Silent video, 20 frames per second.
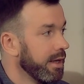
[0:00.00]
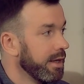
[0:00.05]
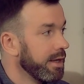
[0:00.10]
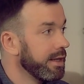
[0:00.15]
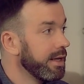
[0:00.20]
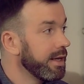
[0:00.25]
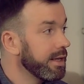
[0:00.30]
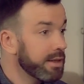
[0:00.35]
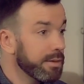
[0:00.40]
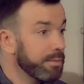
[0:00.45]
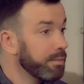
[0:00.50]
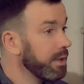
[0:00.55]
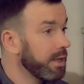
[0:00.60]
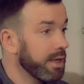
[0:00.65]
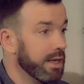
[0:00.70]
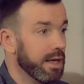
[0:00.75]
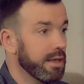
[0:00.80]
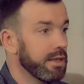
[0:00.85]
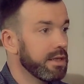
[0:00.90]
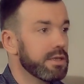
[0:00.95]
И это было,
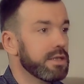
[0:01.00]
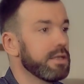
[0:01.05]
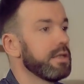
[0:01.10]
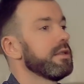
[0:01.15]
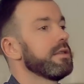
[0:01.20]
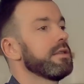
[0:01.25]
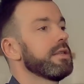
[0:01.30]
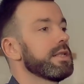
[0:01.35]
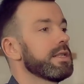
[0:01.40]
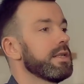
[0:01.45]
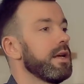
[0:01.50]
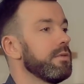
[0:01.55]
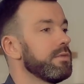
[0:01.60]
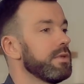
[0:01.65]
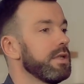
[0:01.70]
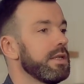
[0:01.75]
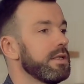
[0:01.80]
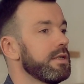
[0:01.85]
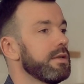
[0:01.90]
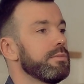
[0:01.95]
конечно, на самом
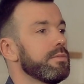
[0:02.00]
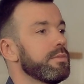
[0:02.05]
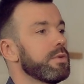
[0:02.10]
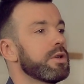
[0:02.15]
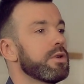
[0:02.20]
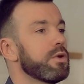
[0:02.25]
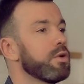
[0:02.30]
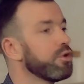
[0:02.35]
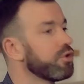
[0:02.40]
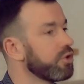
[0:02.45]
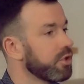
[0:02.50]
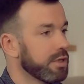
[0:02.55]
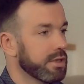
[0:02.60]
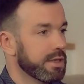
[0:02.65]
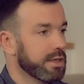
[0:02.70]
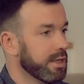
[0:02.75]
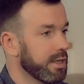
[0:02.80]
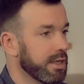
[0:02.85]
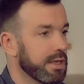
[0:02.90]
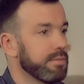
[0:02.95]
деле это к очень
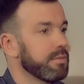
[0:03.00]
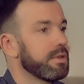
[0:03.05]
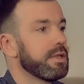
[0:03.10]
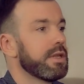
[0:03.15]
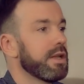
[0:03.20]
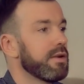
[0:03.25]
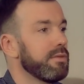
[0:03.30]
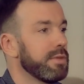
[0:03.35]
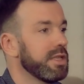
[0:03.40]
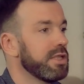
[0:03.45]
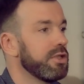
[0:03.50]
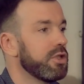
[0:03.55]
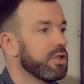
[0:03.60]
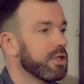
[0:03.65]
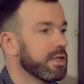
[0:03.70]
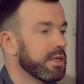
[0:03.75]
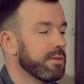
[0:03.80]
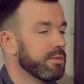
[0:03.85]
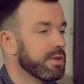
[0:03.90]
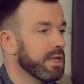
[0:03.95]
каким-то
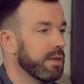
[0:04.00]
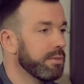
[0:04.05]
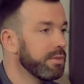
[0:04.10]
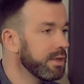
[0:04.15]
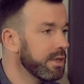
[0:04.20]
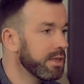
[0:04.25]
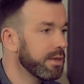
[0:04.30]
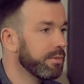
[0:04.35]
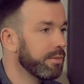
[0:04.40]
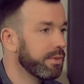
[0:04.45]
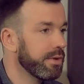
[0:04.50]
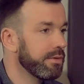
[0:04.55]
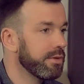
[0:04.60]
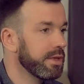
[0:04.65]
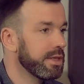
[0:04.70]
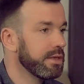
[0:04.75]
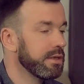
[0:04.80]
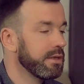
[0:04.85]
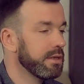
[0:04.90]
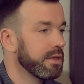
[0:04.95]
травматическим событиям
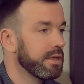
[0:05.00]
приводило.